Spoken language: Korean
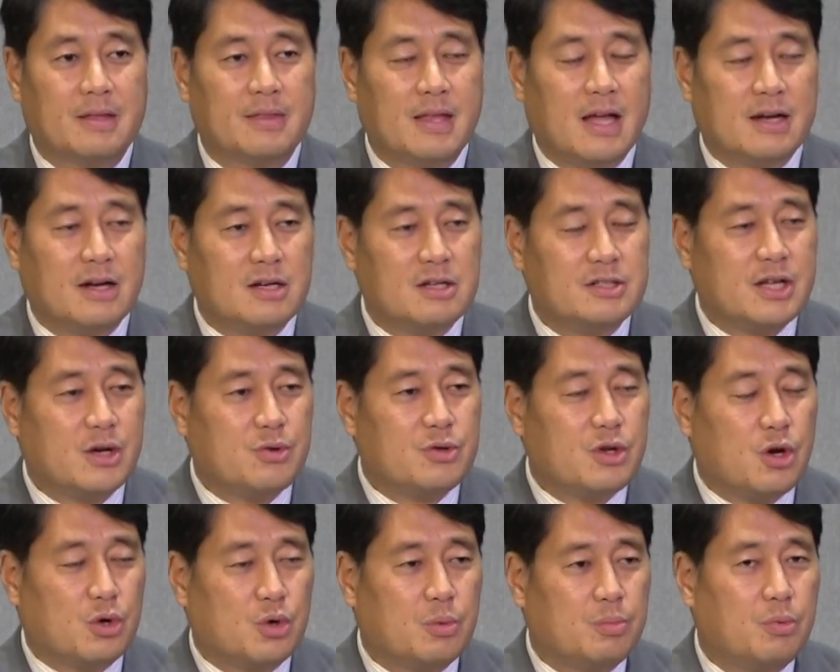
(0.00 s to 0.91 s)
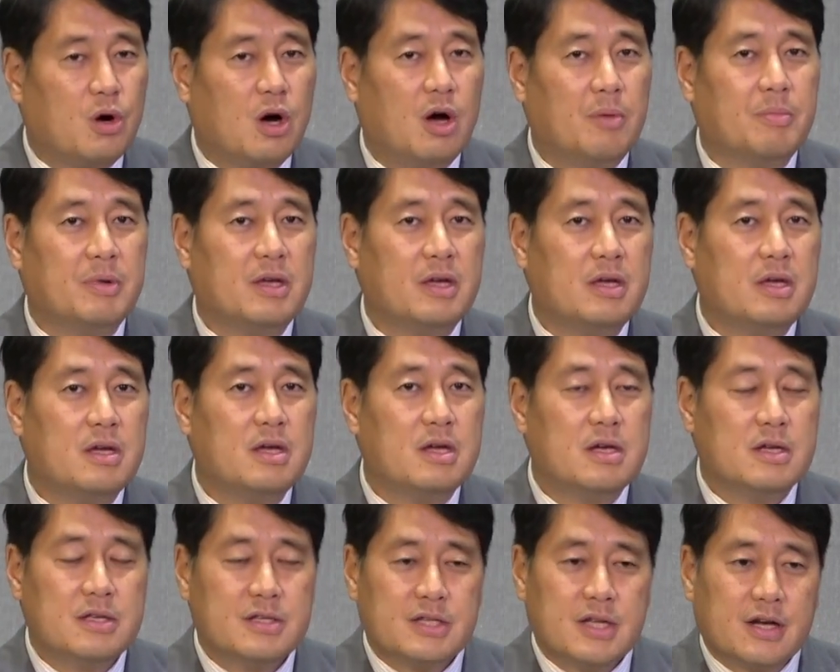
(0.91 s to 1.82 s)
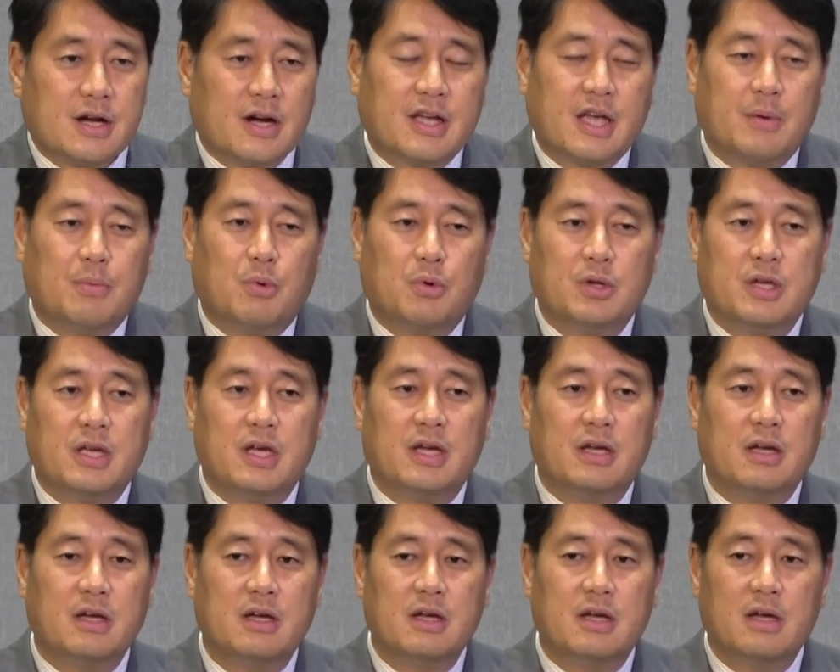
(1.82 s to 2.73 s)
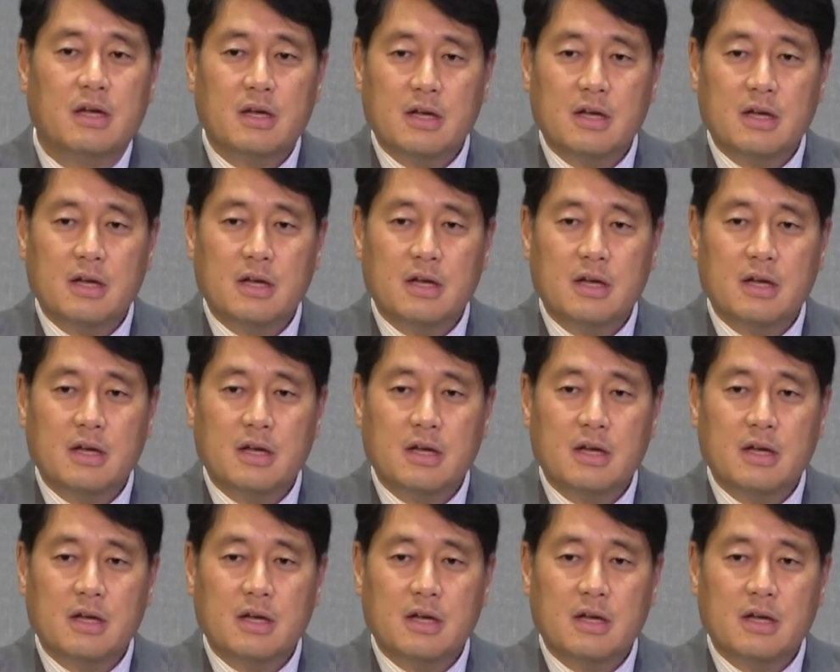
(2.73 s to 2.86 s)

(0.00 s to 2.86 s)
나라를 세운 여로보암이 생각해 보니